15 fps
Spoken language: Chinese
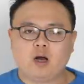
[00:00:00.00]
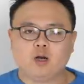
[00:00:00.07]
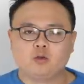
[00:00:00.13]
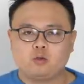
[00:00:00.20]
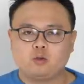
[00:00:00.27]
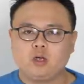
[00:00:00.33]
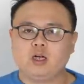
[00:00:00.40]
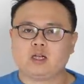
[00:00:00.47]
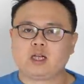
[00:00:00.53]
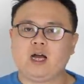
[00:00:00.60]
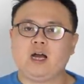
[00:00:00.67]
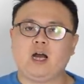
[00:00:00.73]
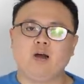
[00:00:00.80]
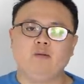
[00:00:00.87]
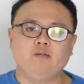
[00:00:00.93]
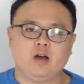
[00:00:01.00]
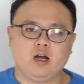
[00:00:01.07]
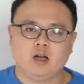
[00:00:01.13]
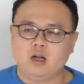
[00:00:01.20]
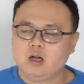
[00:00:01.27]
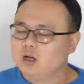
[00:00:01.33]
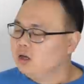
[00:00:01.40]
方睡得太安
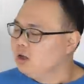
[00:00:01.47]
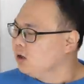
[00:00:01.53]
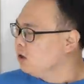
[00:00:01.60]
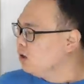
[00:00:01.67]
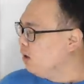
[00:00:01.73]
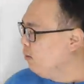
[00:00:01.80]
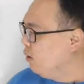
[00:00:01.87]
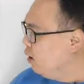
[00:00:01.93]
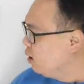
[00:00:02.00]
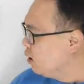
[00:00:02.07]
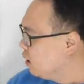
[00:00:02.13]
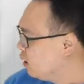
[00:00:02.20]
稳，那么